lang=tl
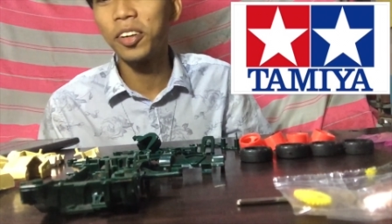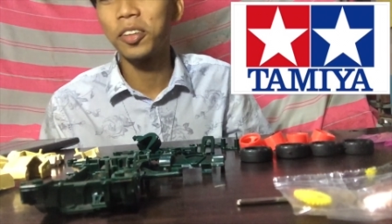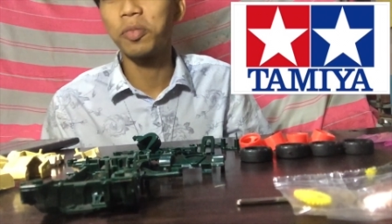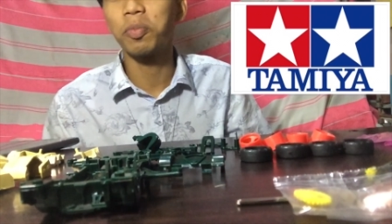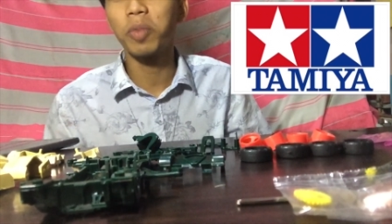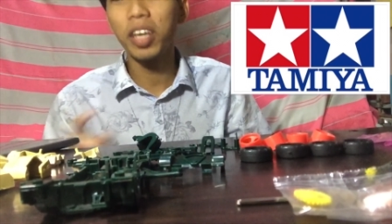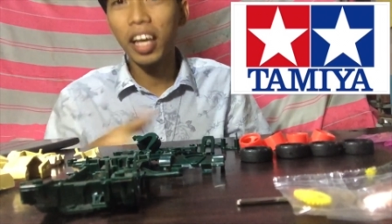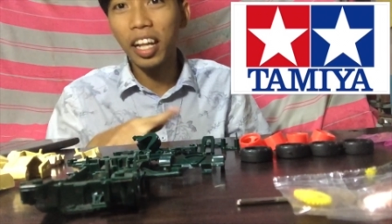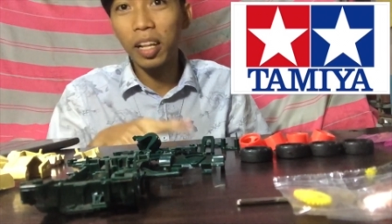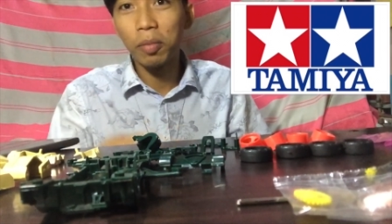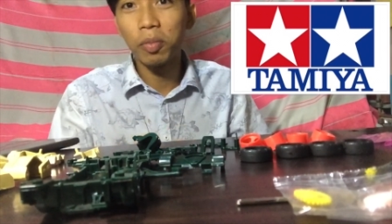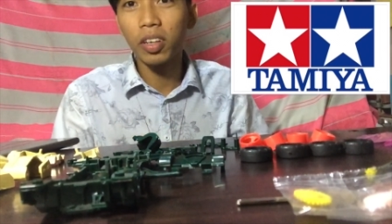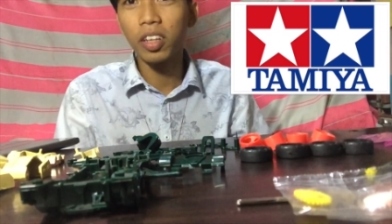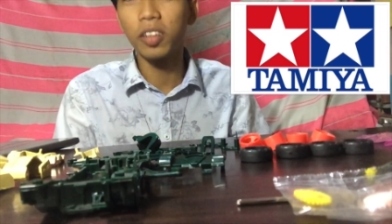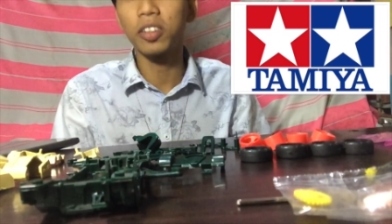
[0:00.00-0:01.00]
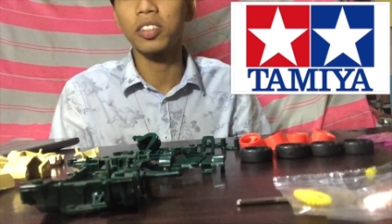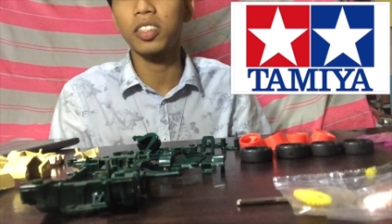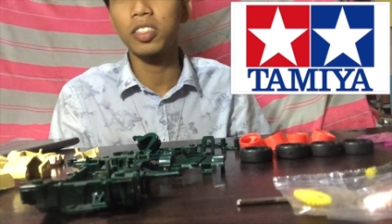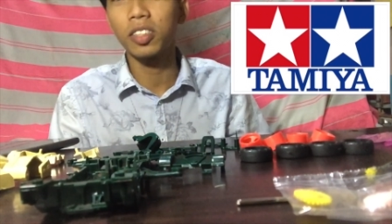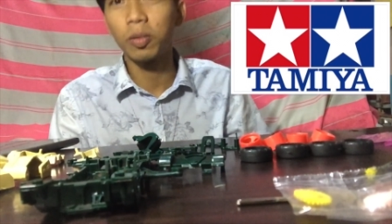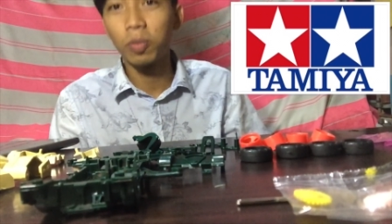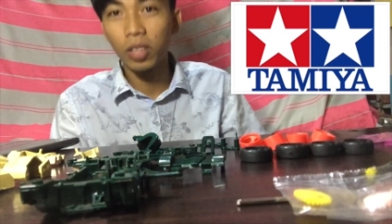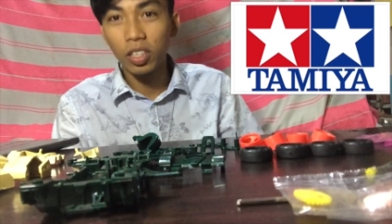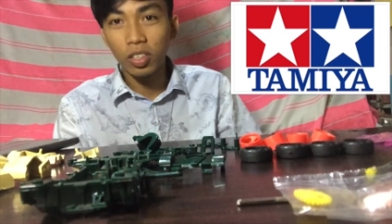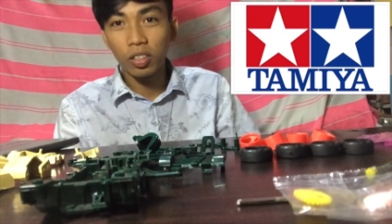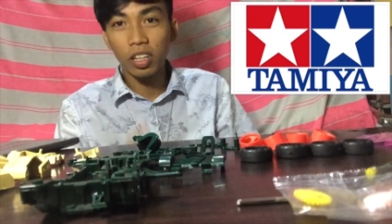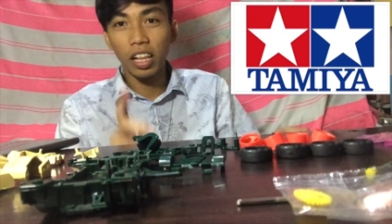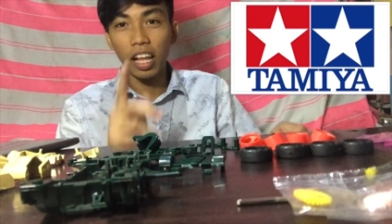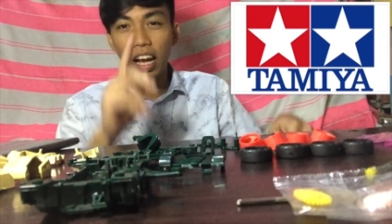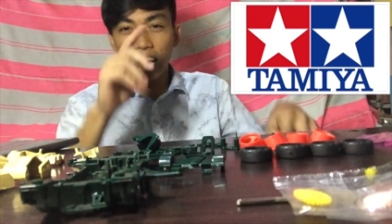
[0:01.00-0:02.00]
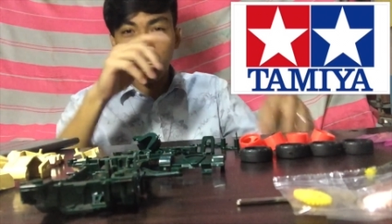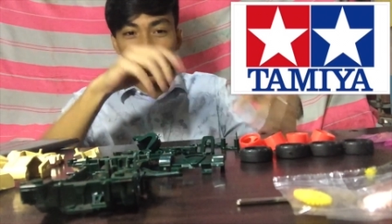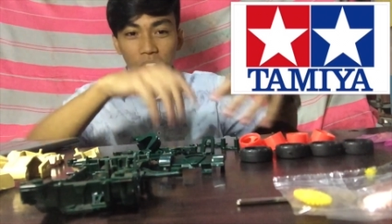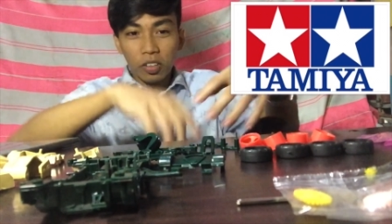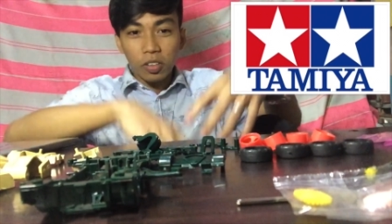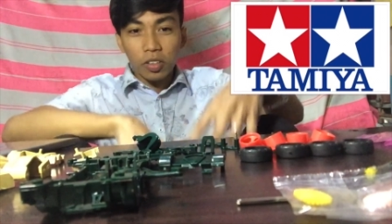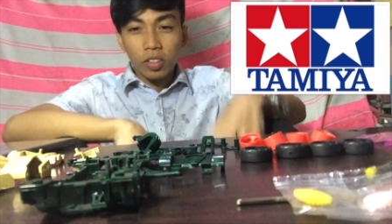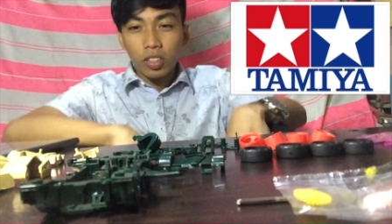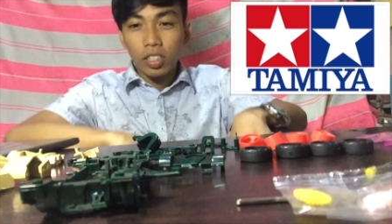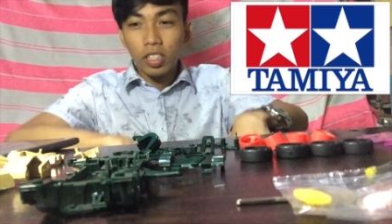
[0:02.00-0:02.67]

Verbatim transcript: ayun, may alam kayo sasabihin niyo na lang ganun.